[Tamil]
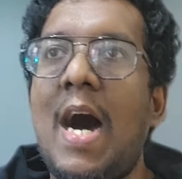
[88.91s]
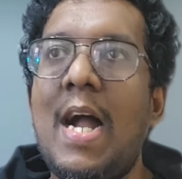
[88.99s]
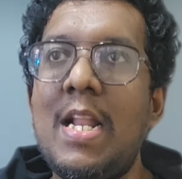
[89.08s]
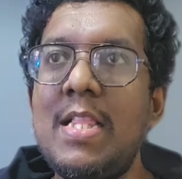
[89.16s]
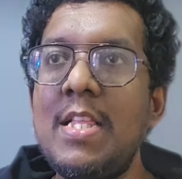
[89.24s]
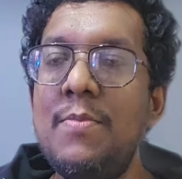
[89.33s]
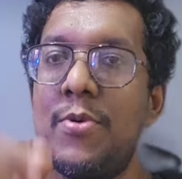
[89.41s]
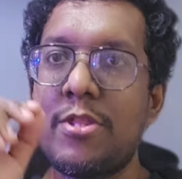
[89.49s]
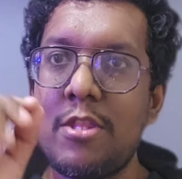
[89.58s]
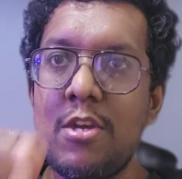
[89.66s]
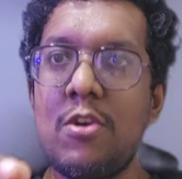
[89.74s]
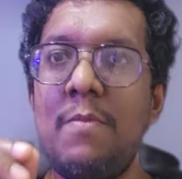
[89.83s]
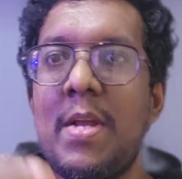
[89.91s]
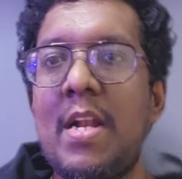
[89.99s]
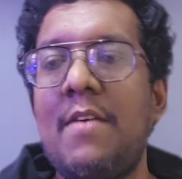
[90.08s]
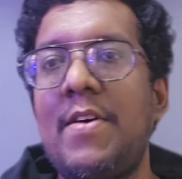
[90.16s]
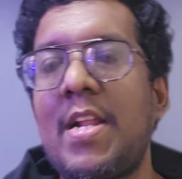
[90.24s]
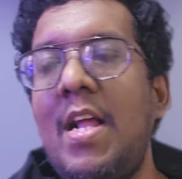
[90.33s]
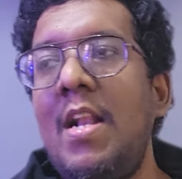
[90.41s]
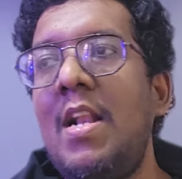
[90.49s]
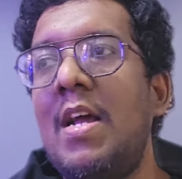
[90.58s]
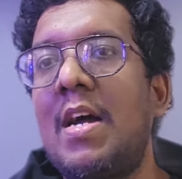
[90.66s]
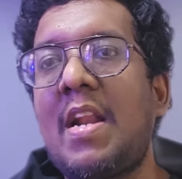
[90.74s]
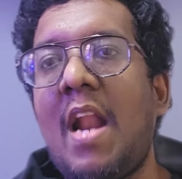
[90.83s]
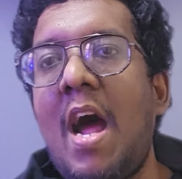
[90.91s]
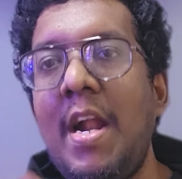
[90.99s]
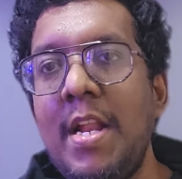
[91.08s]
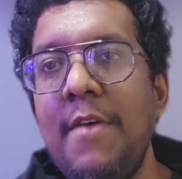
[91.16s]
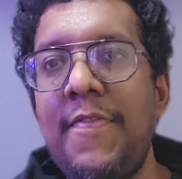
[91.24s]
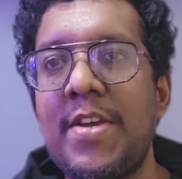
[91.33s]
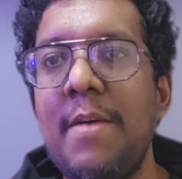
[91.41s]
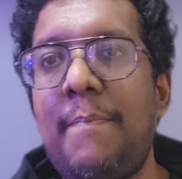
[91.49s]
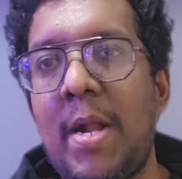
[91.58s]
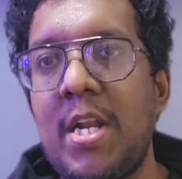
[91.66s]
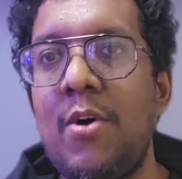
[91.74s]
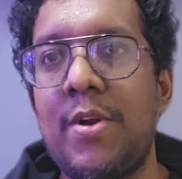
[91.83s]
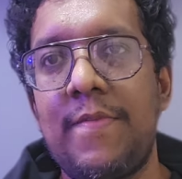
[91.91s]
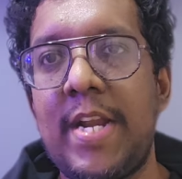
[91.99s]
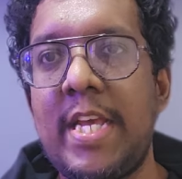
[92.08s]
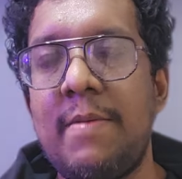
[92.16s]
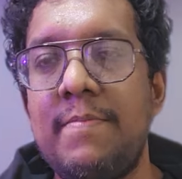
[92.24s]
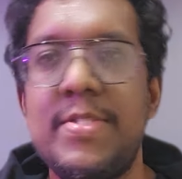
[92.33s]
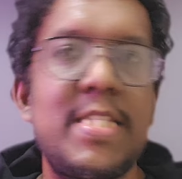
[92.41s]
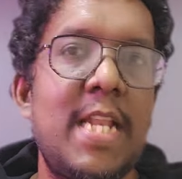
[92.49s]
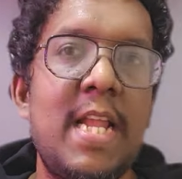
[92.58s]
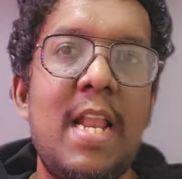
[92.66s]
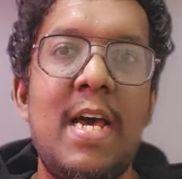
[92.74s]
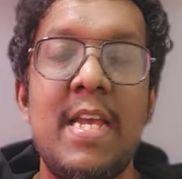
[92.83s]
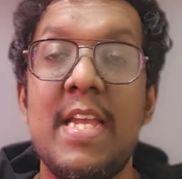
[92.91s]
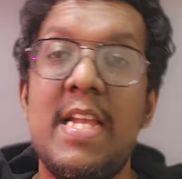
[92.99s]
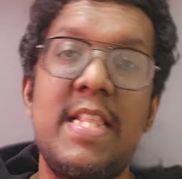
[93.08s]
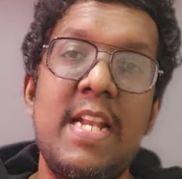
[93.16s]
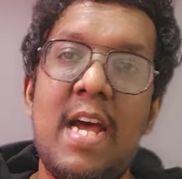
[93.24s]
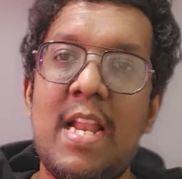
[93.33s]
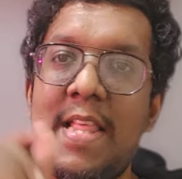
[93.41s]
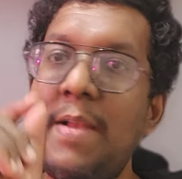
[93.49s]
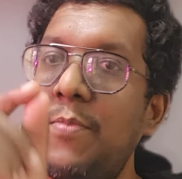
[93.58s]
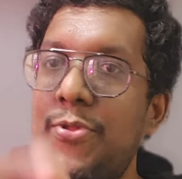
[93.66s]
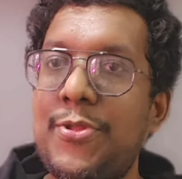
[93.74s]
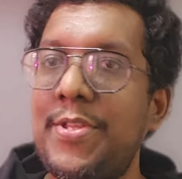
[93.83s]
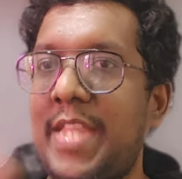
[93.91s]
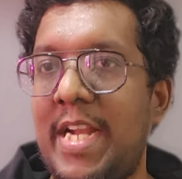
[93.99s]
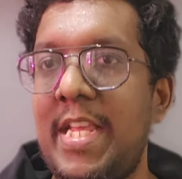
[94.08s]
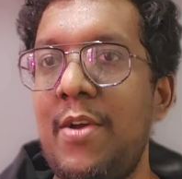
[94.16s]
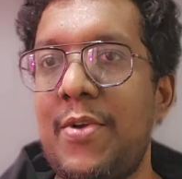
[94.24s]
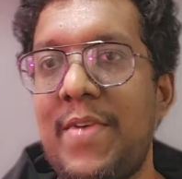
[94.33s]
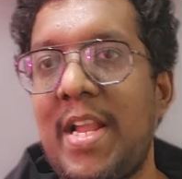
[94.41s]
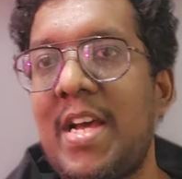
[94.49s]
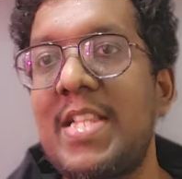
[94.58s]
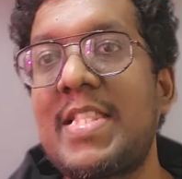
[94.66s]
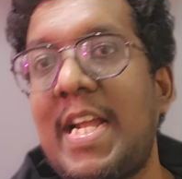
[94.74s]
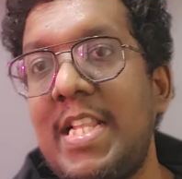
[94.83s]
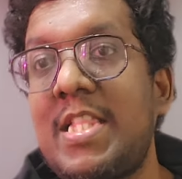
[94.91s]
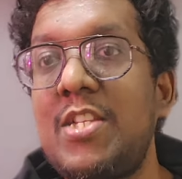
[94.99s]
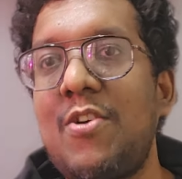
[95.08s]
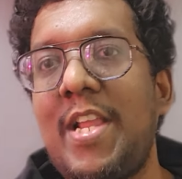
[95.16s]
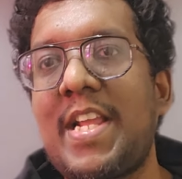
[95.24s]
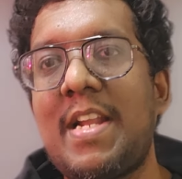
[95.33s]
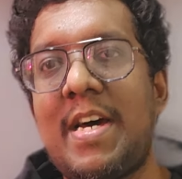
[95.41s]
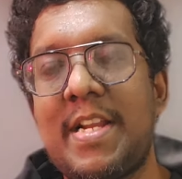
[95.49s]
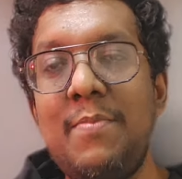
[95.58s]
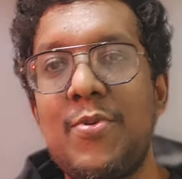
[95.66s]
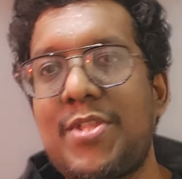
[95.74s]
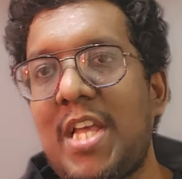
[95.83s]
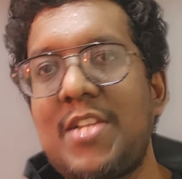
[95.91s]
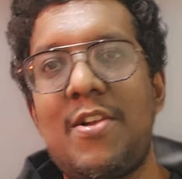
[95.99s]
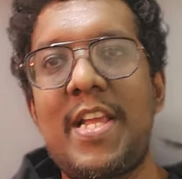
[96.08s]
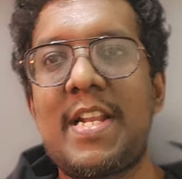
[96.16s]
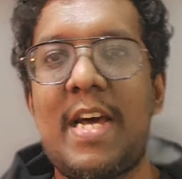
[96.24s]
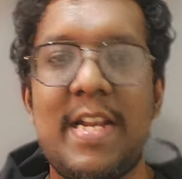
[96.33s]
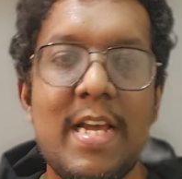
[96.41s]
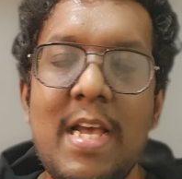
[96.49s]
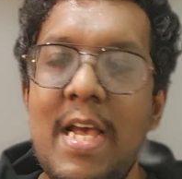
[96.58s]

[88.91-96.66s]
அடுத்தது முத்துக்குமரன் அவர்கள் ராணாவுக்கு பண்ண ஒரு விடயம் சரிங்களா இதனாலதான் முத்து தனியொருவனாக தனித்து ஜொலிக்கிறாரு முத்தா ஜொலிக்கிறாரு